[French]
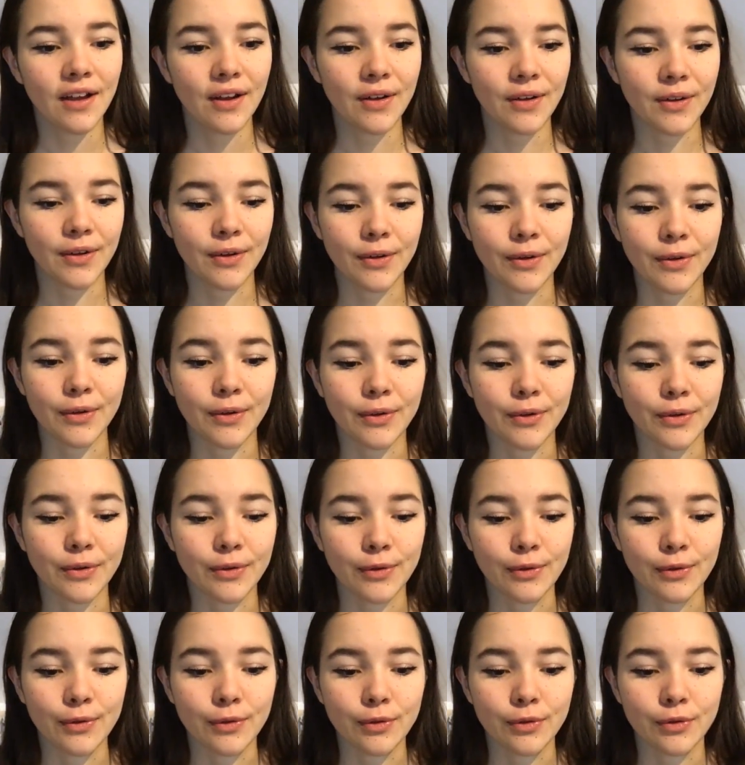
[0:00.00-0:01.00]

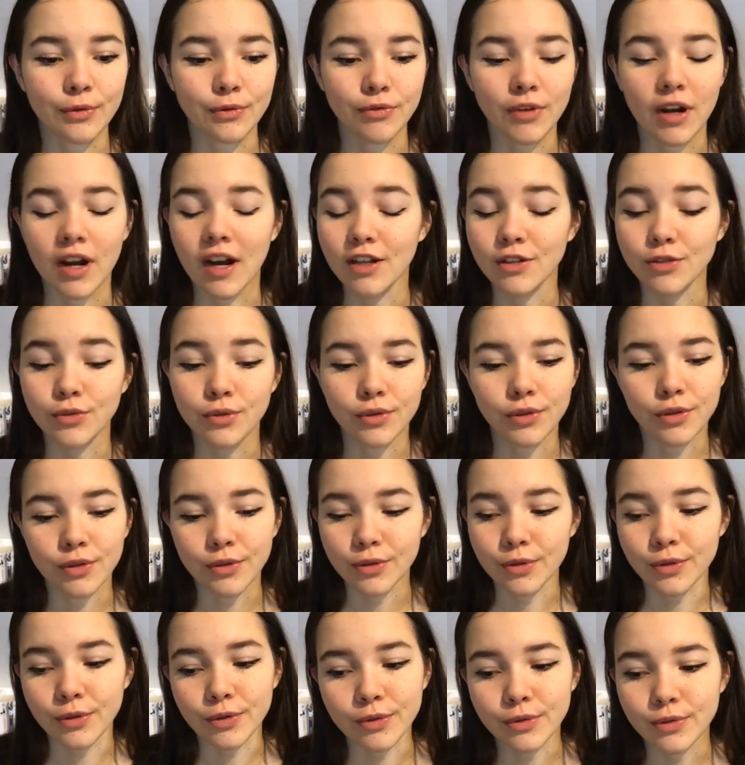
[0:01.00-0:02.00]
voilà, donc,
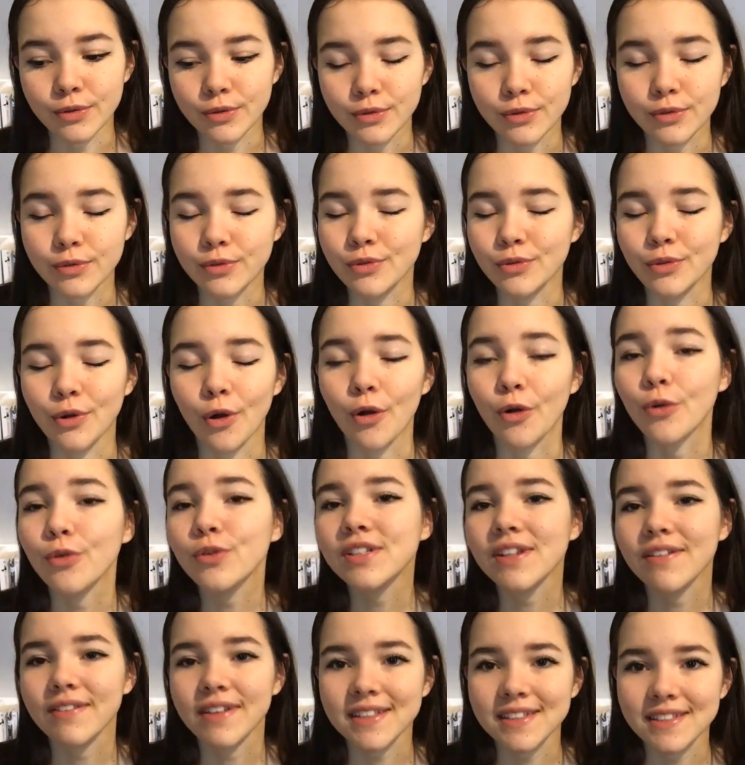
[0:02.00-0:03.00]
donc en
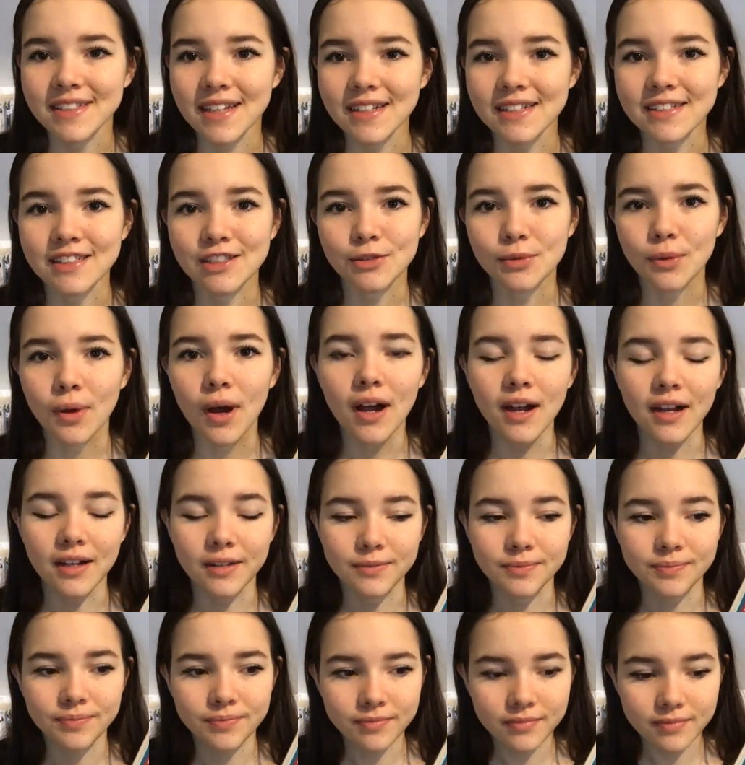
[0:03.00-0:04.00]
gros, ça va être ça
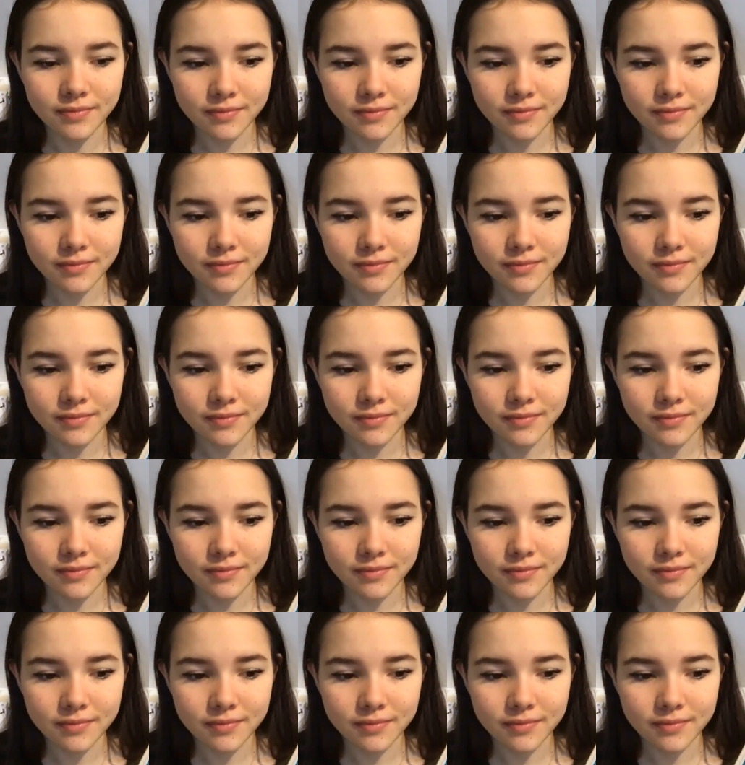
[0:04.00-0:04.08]
l'histoire.